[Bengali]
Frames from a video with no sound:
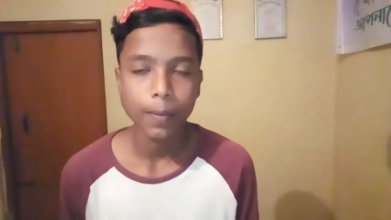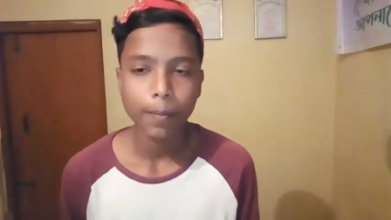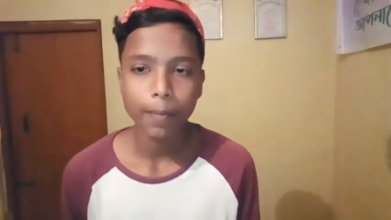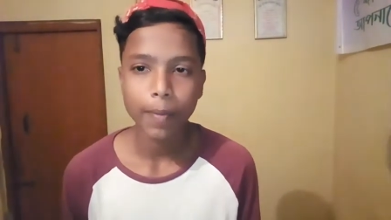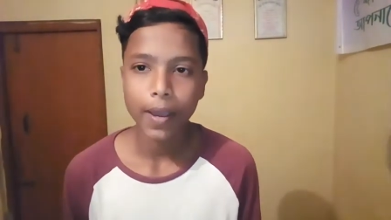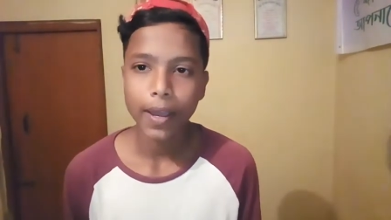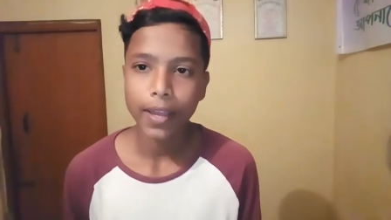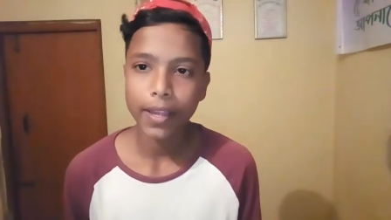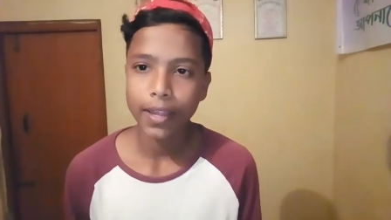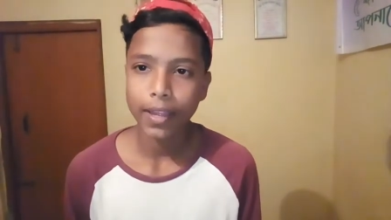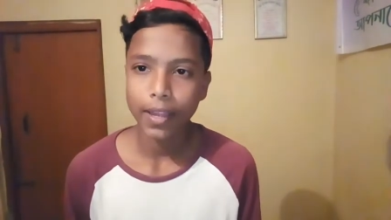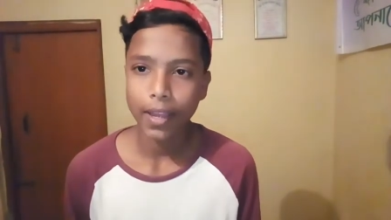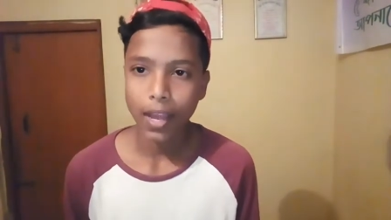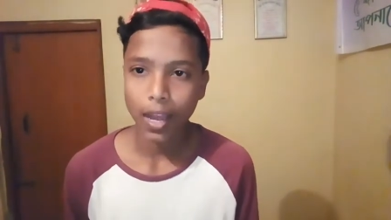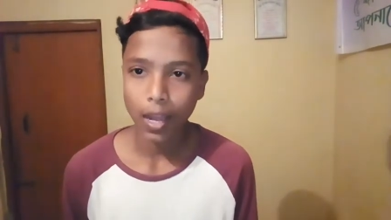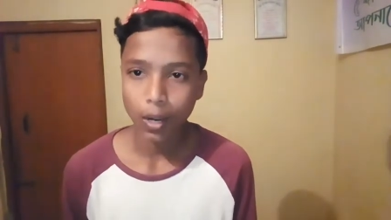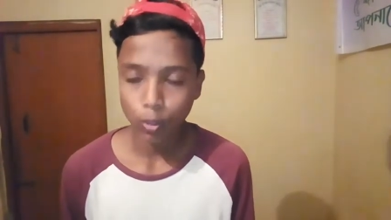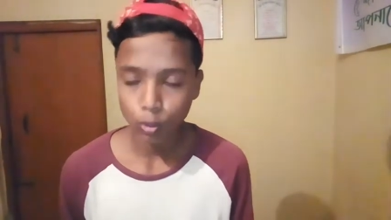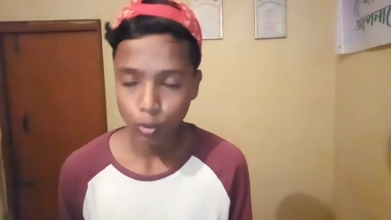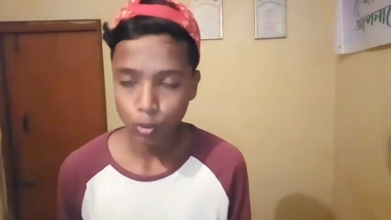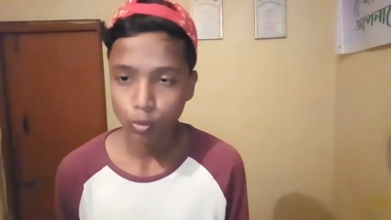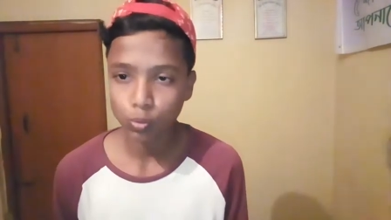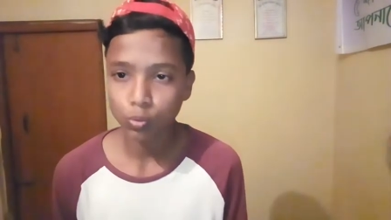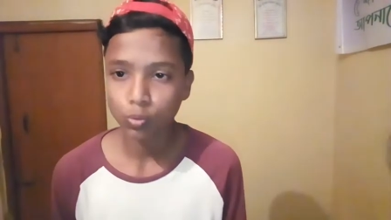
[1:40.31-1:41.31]
ভাই
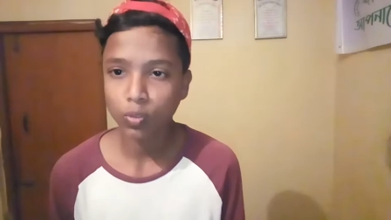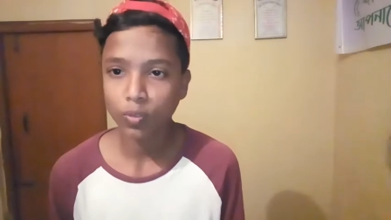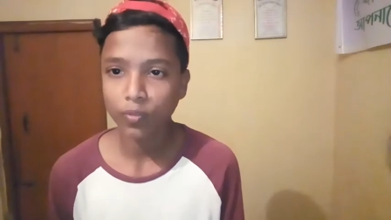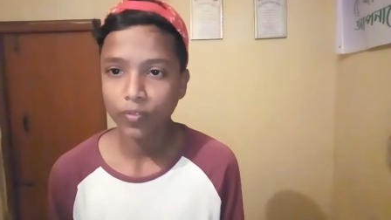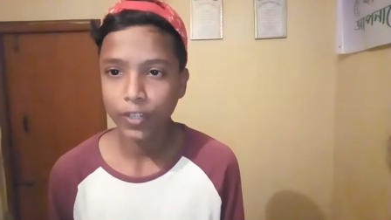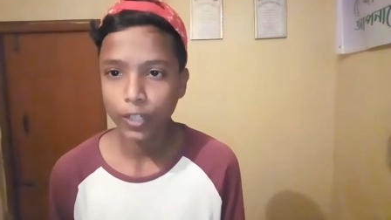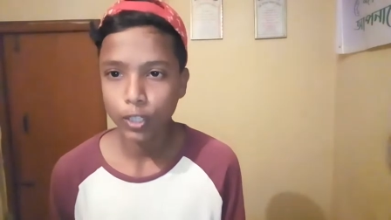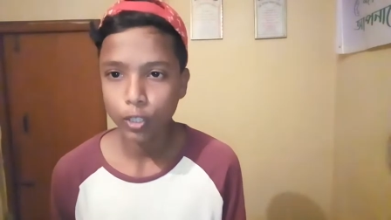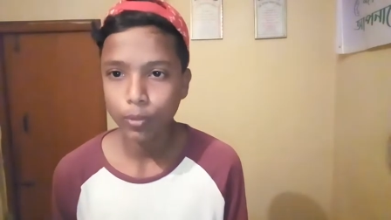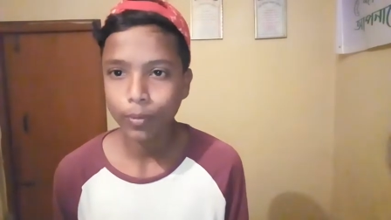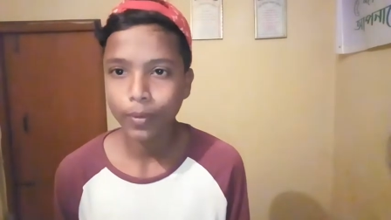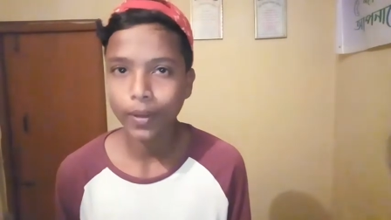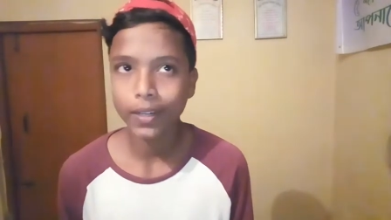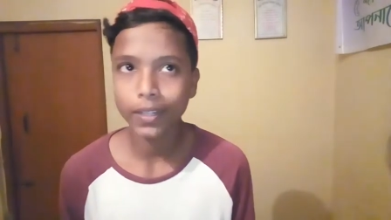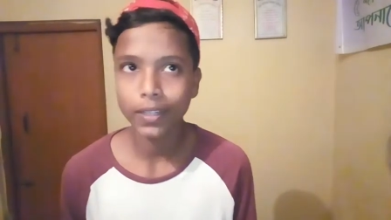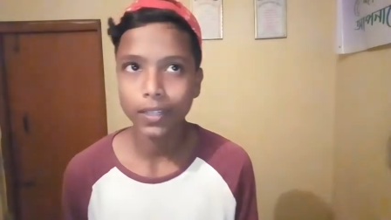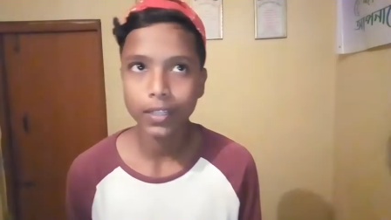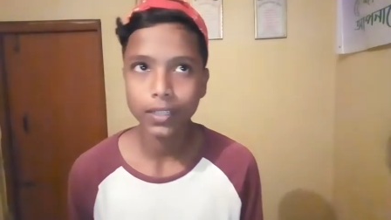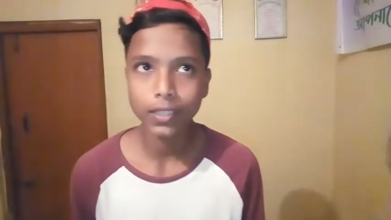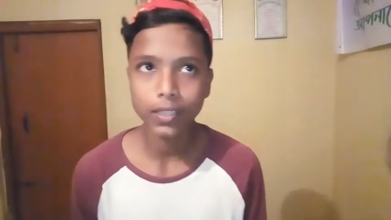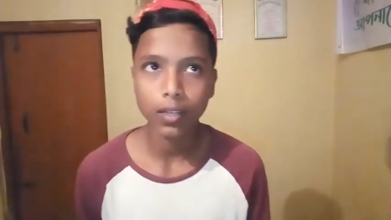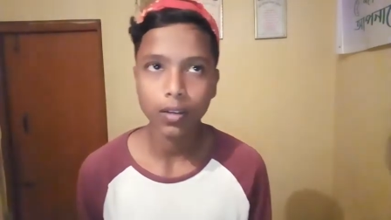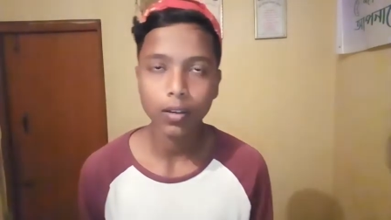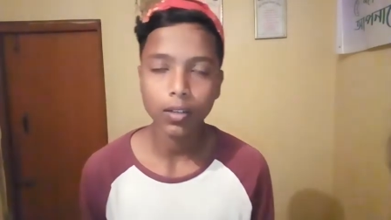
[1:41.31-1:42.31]
আরও সুন্দর ভিডিও
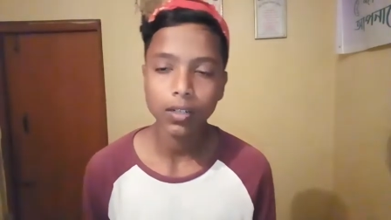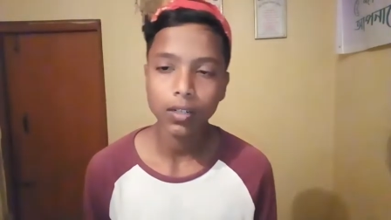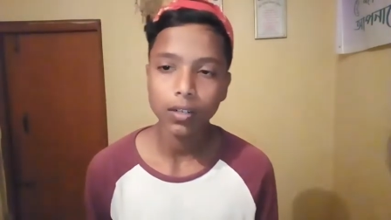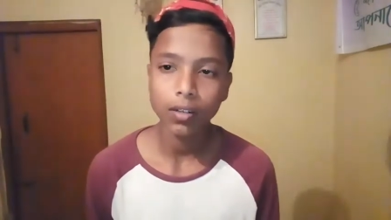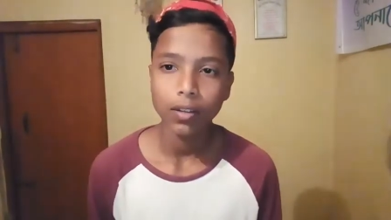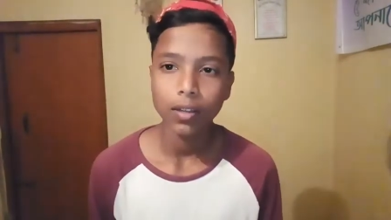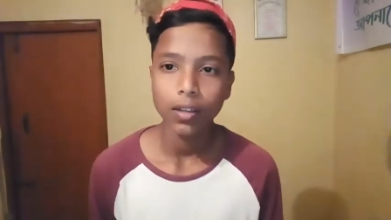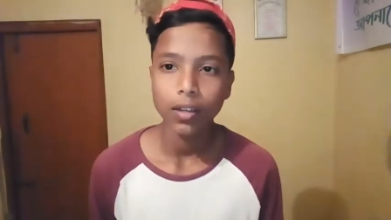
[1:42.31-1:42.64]
বানিয়ে যাওয়ান